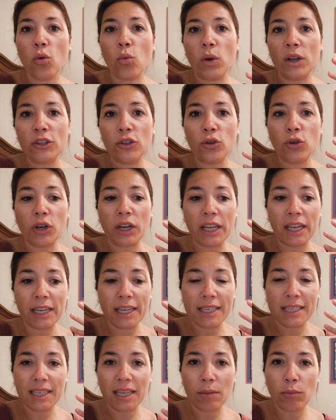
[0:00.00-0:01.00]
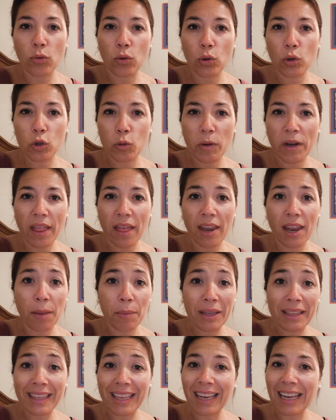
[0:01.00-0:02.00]
cuando regresemos
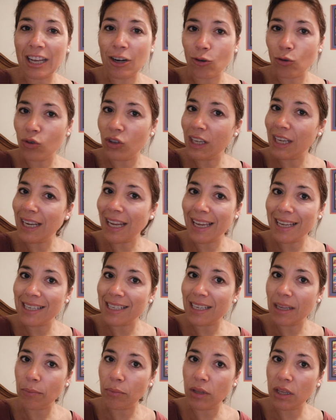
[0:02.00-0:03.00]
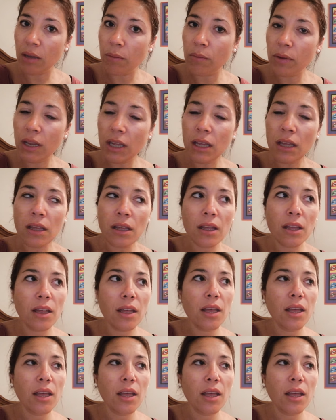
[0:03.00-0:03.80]
verdaderamente a la rutina en septiembre,